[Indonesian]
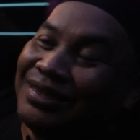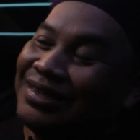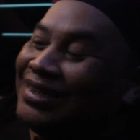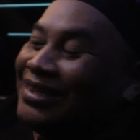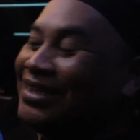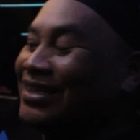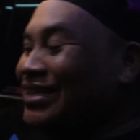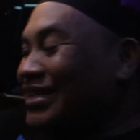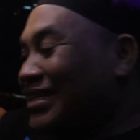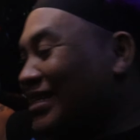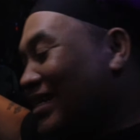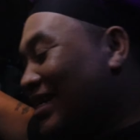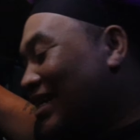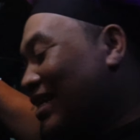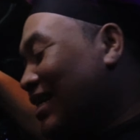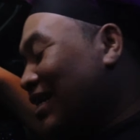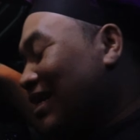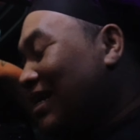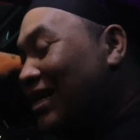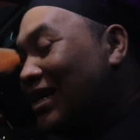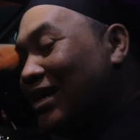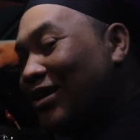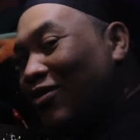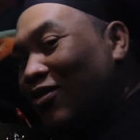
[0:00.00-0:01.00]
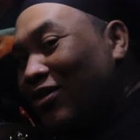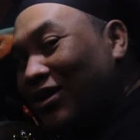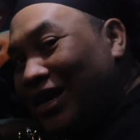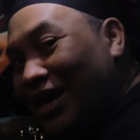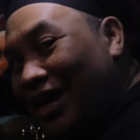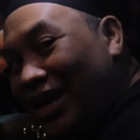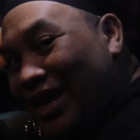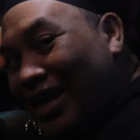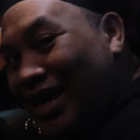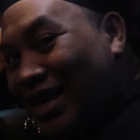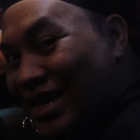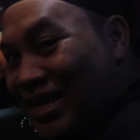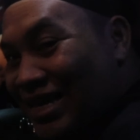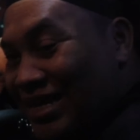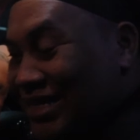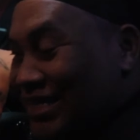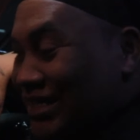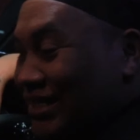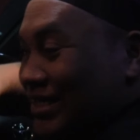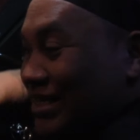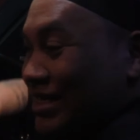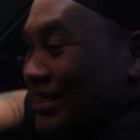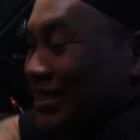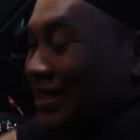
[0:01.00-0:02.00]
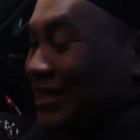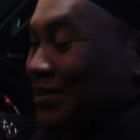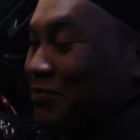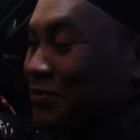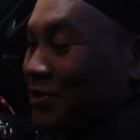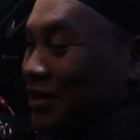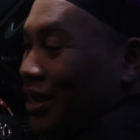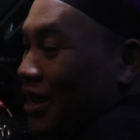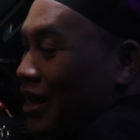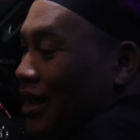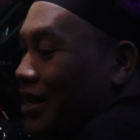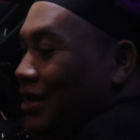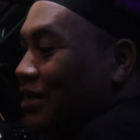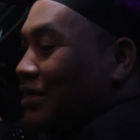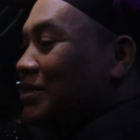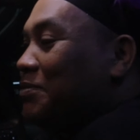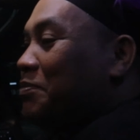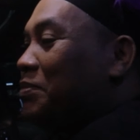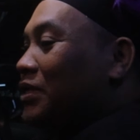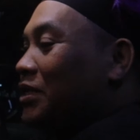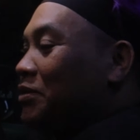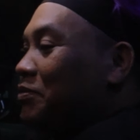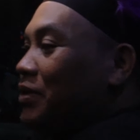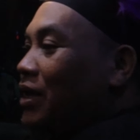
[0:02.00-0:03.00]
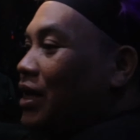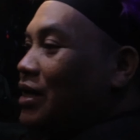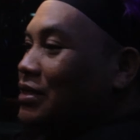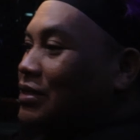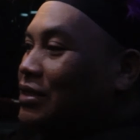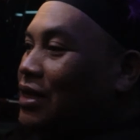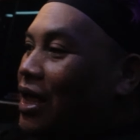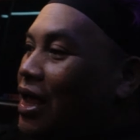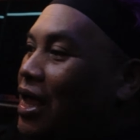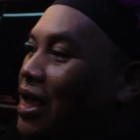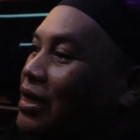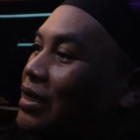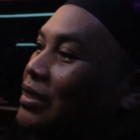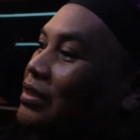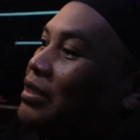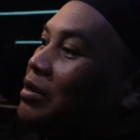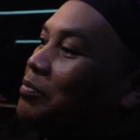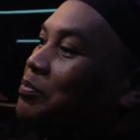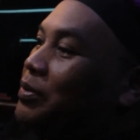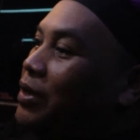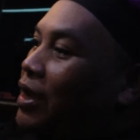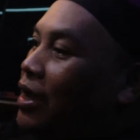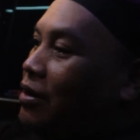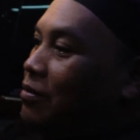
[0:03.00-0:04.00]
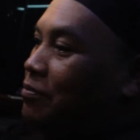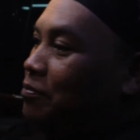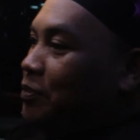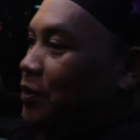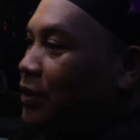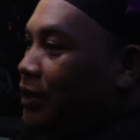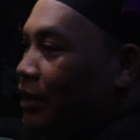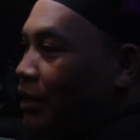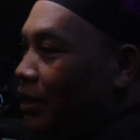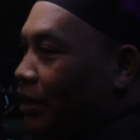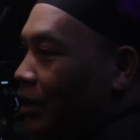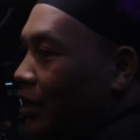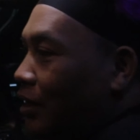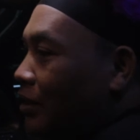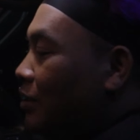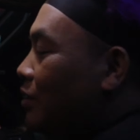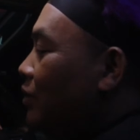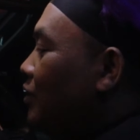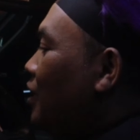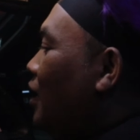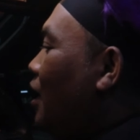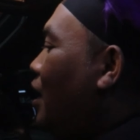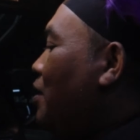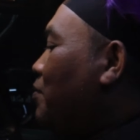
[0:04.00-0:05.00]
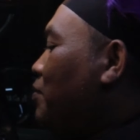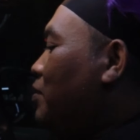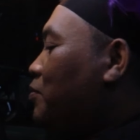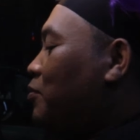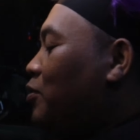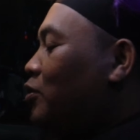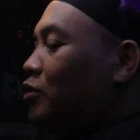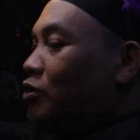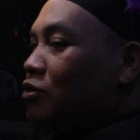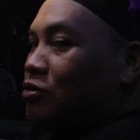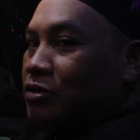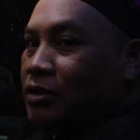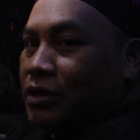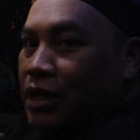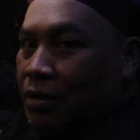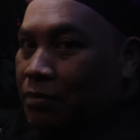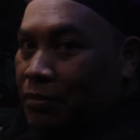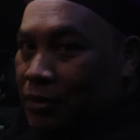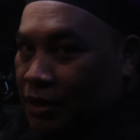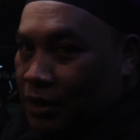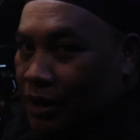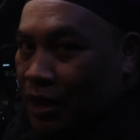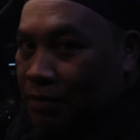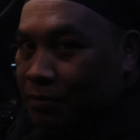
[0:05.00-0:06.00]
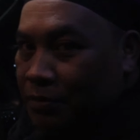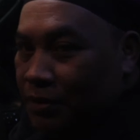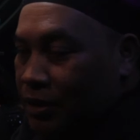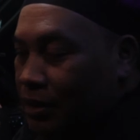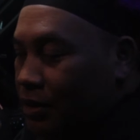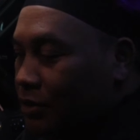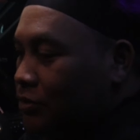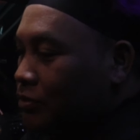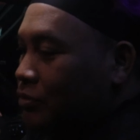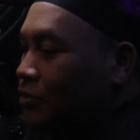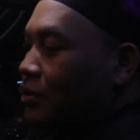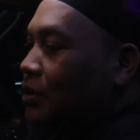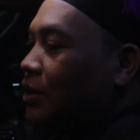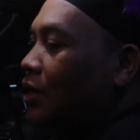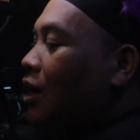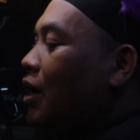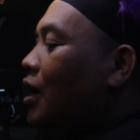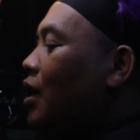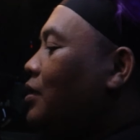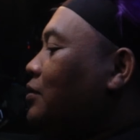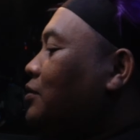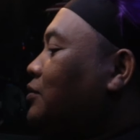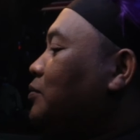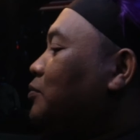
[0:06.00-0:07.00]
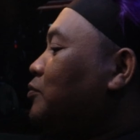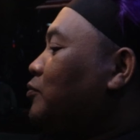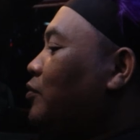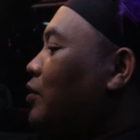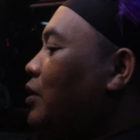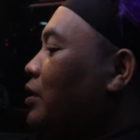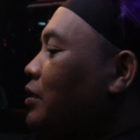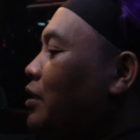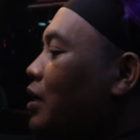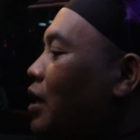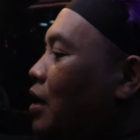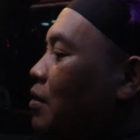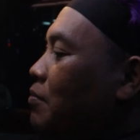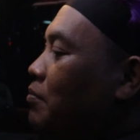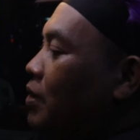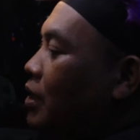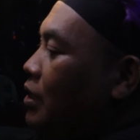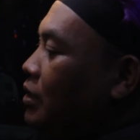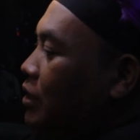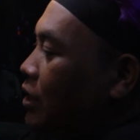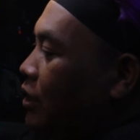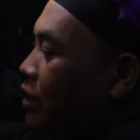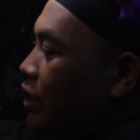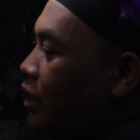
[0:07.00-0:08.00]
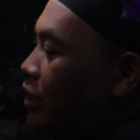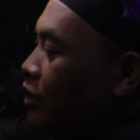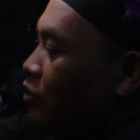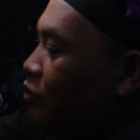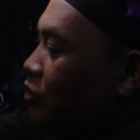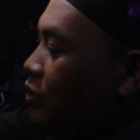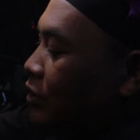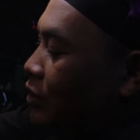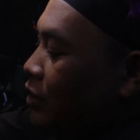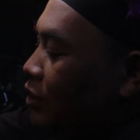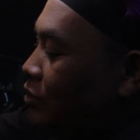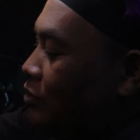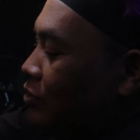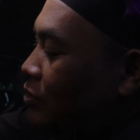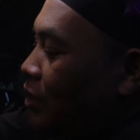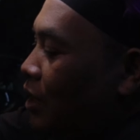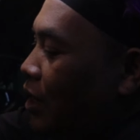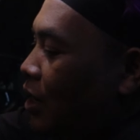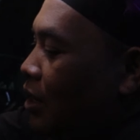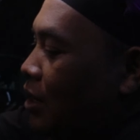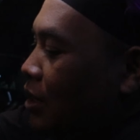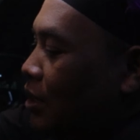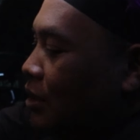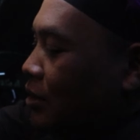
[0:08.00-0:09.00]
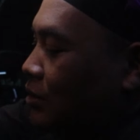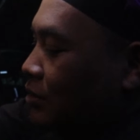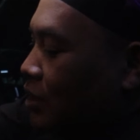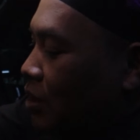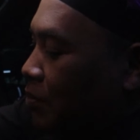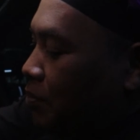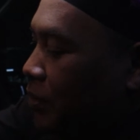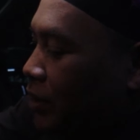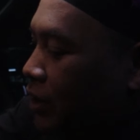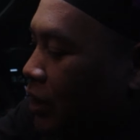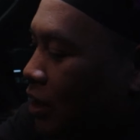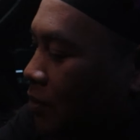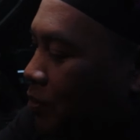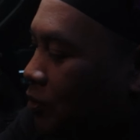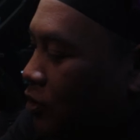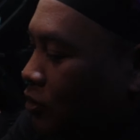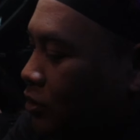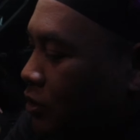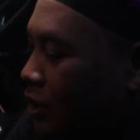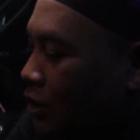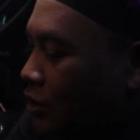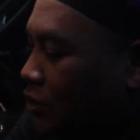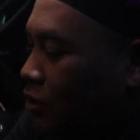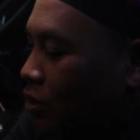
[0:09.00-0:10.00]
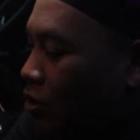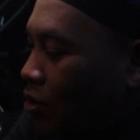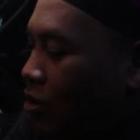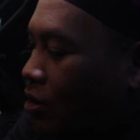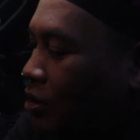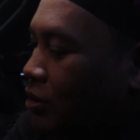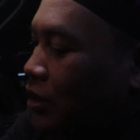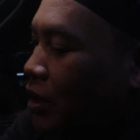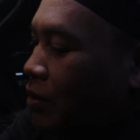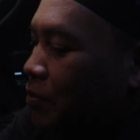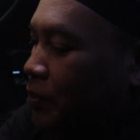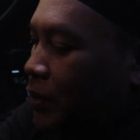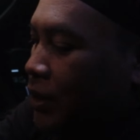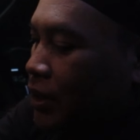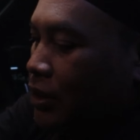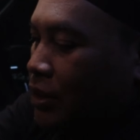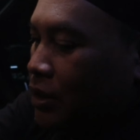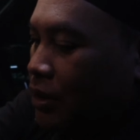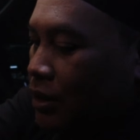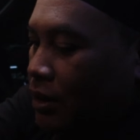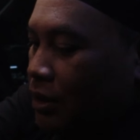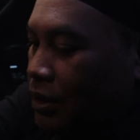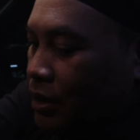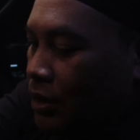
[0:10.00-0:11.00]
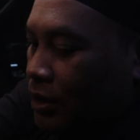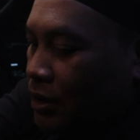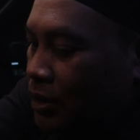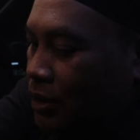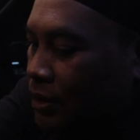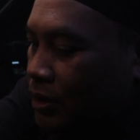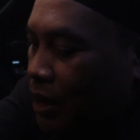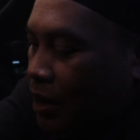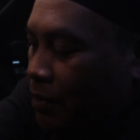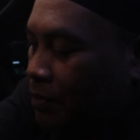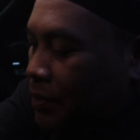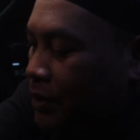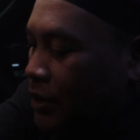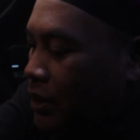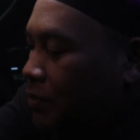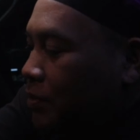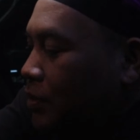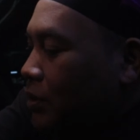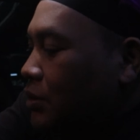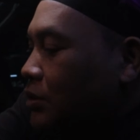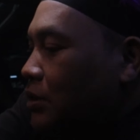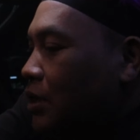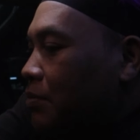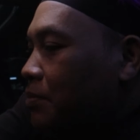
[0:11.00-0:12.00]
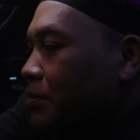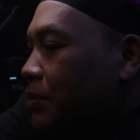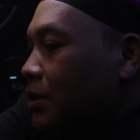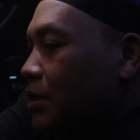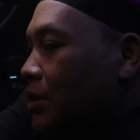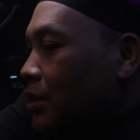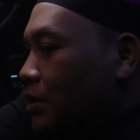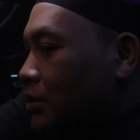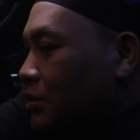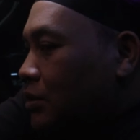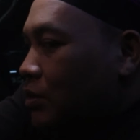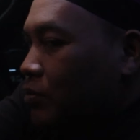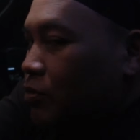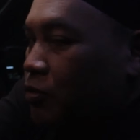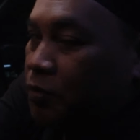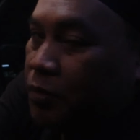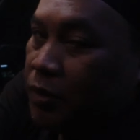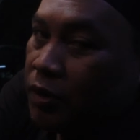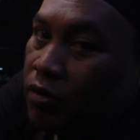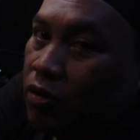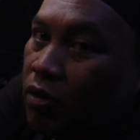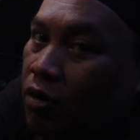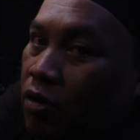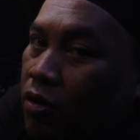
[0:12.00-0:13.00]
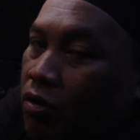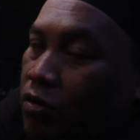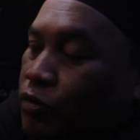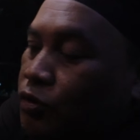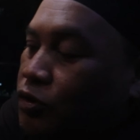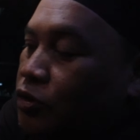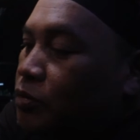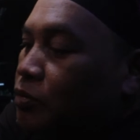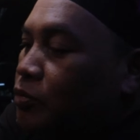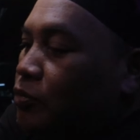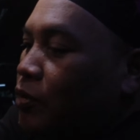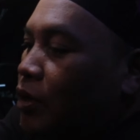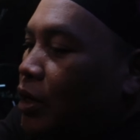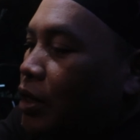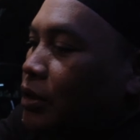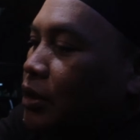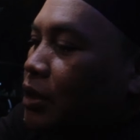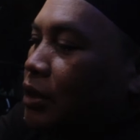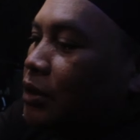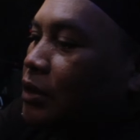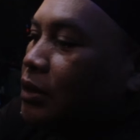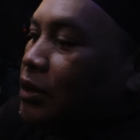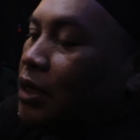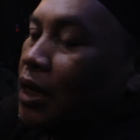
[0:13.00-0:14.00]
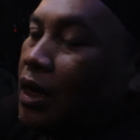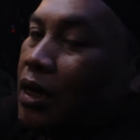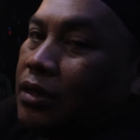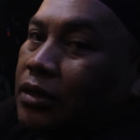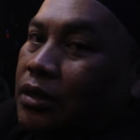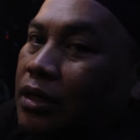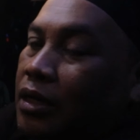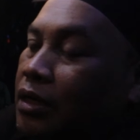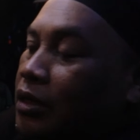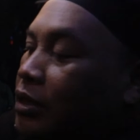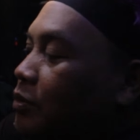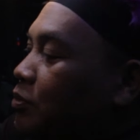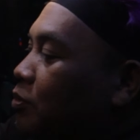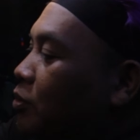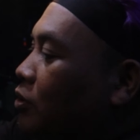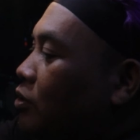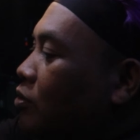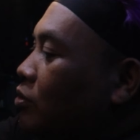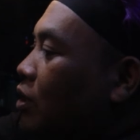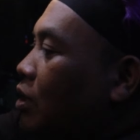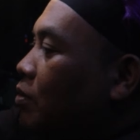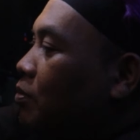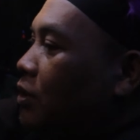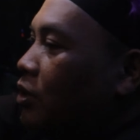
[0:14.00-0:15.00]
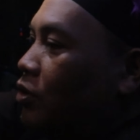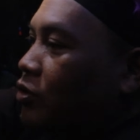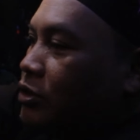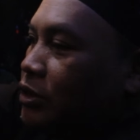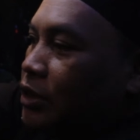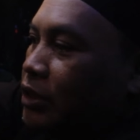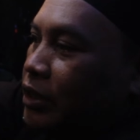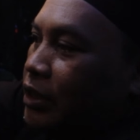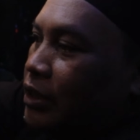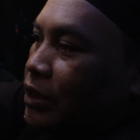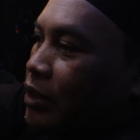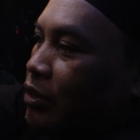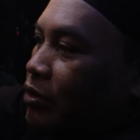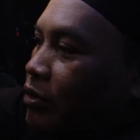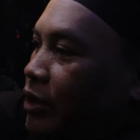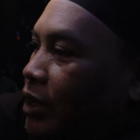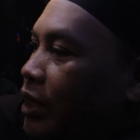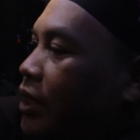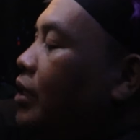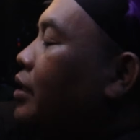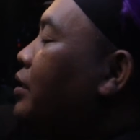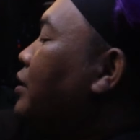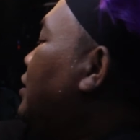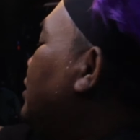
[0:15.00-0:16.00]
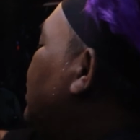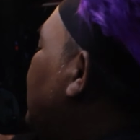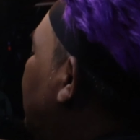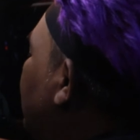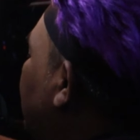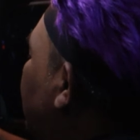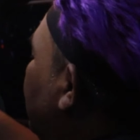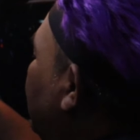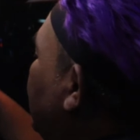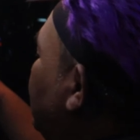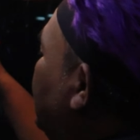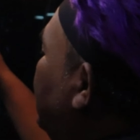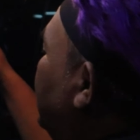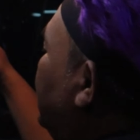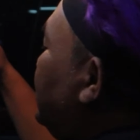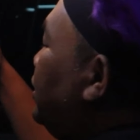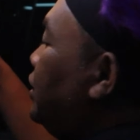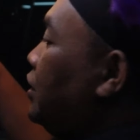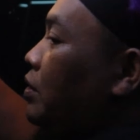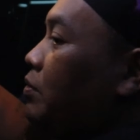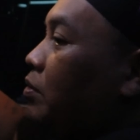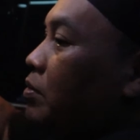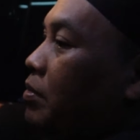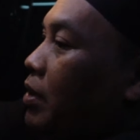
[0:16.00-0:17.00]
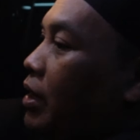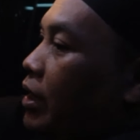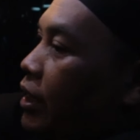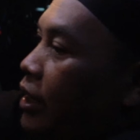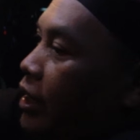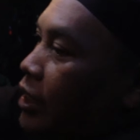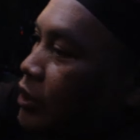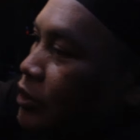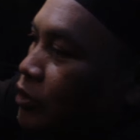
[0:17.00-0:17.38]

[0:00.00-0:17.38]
oke okay. sistemnya seperti biasa kita PNP tidak memotong kabel-kabel juga semuanya aman dari head unitnya juga sampai ke prosesor sampai ke apa namanya sub, subwoofer kolong semuanya tidak ada yang dipotong kabel orsinilnya oke okay? di sini kita memakai